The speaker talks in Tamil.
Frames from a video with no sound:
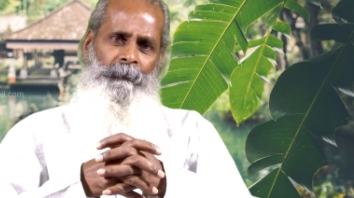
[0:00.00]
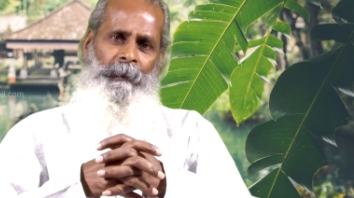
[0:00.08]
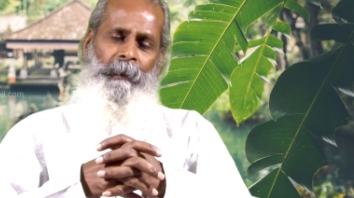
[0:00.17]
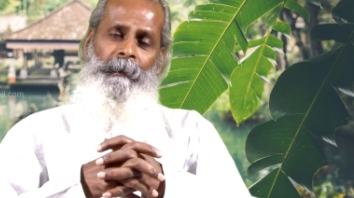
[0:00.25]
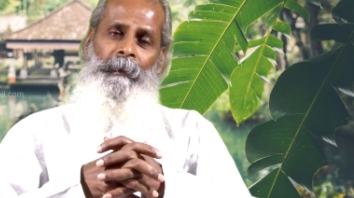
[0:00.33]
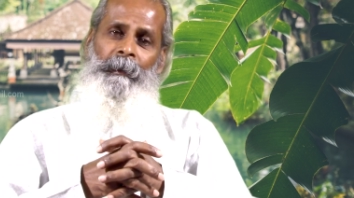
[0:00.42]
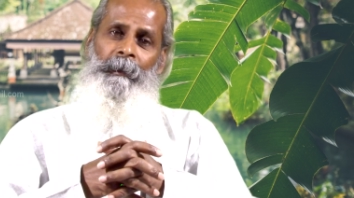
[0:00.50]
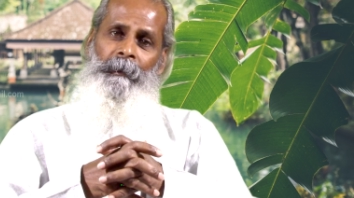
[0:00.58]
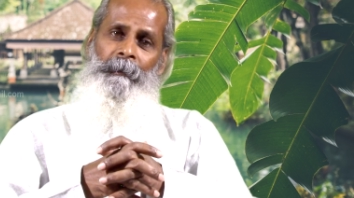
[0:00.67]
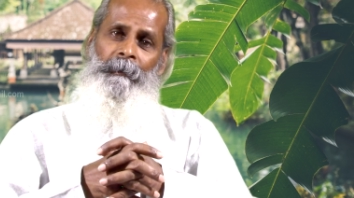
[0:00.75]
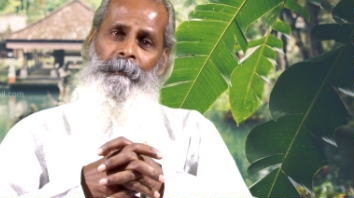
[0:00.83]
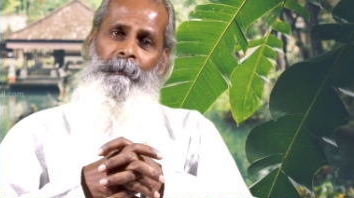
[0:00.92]
எங்கே
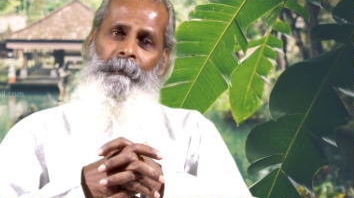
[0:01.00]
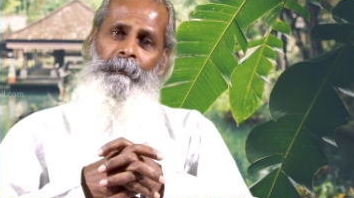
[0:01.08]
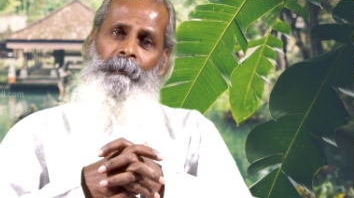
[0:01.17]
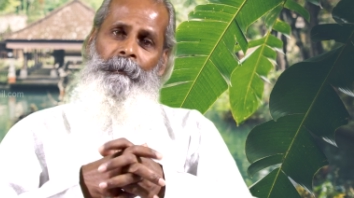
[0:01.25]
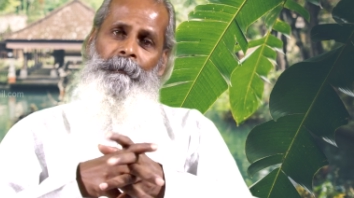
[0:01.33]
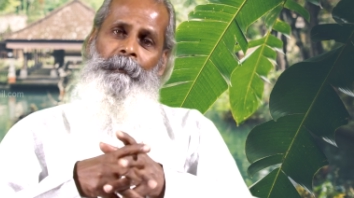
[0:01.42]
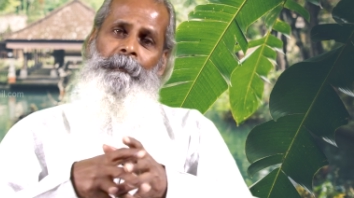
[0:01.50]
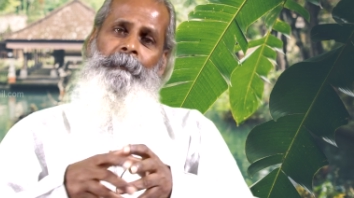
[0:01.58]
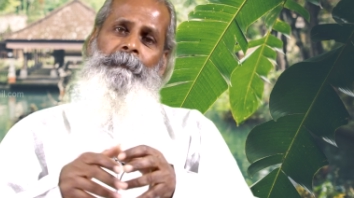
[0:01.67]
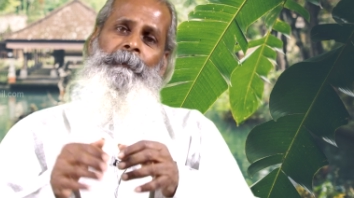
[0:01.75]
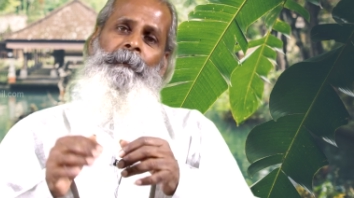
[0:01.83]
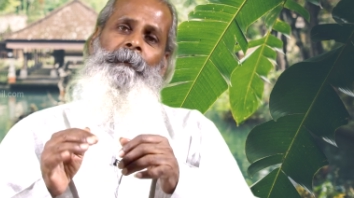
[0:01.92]
எனக்கு
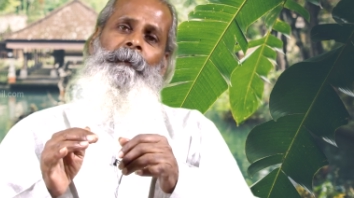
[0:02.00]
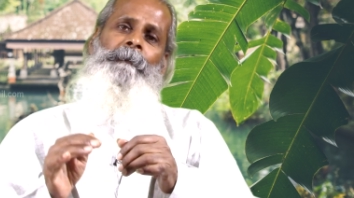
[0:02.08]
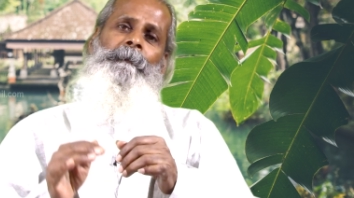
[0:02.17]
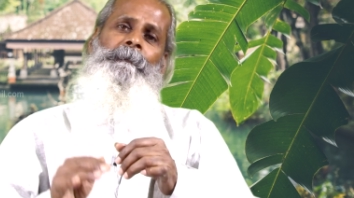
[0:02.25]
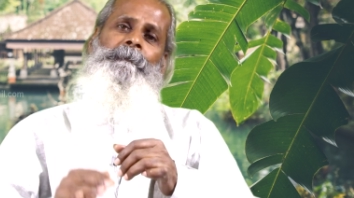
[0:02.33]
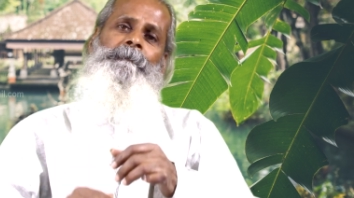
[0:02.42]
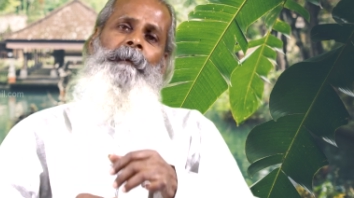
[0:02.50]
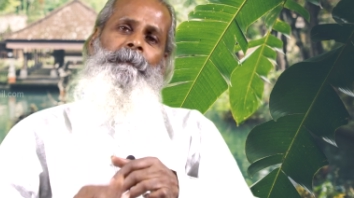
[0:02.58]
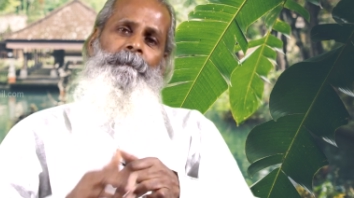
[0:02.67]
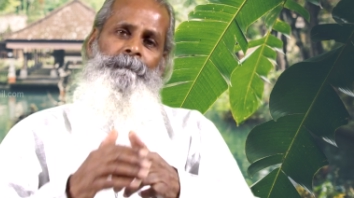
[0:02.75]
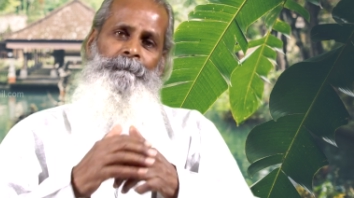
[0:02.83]
கிட்னியில் கல் இருக்குது சார்